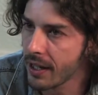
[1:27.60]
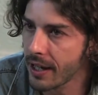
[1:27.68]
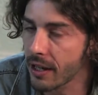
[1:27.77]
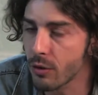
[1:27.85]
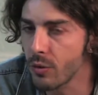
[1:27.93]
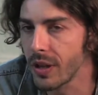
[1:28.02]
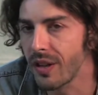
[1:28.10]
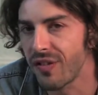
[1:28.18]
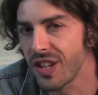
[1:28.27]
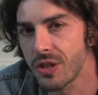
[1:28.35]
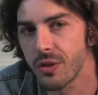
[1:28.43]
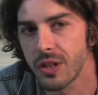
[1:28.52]
e alcune
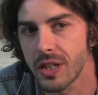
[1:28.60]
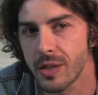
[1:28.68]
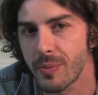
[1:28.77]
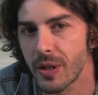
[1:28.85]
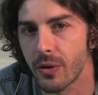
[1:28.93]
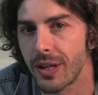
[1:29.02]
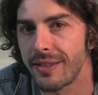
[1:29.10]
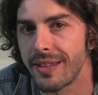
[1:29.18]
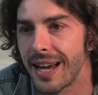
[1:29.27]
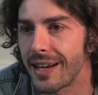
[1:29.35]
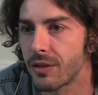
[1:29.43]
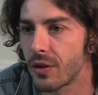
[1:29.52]
riflessioni rispetto al
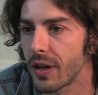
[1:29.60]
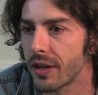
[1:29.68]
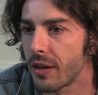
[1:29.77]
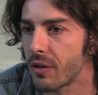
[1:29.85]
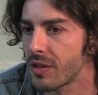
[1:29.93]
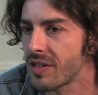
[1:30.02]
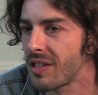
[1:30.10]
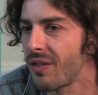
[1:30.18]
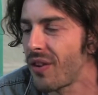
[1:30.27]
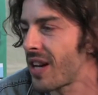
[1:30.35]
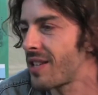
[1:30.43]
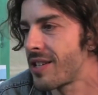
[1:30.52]
teatro e a che cosa
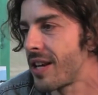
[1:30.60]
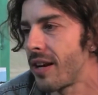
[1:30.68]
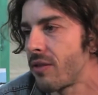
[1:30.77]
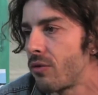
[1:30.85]
significa essere